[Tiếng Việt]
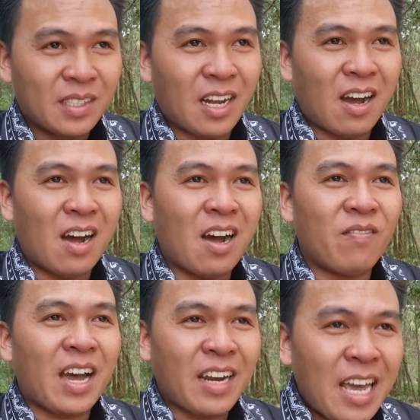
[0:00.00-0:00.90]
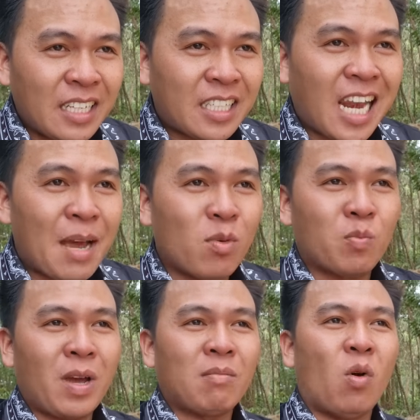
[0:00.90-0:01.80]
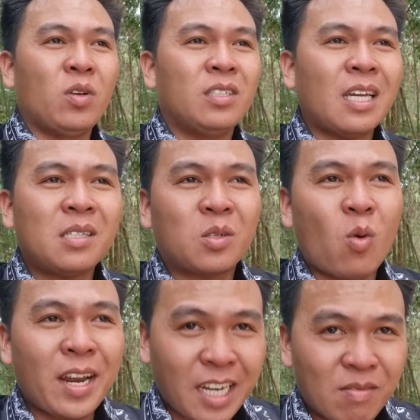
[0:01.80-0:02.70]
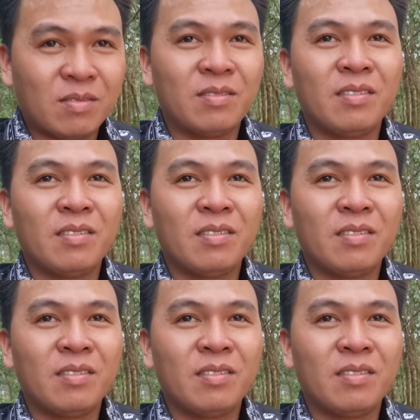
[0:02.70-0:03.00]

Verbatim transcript: Đó, và đây sẽ là một manh mối rất quan trọng.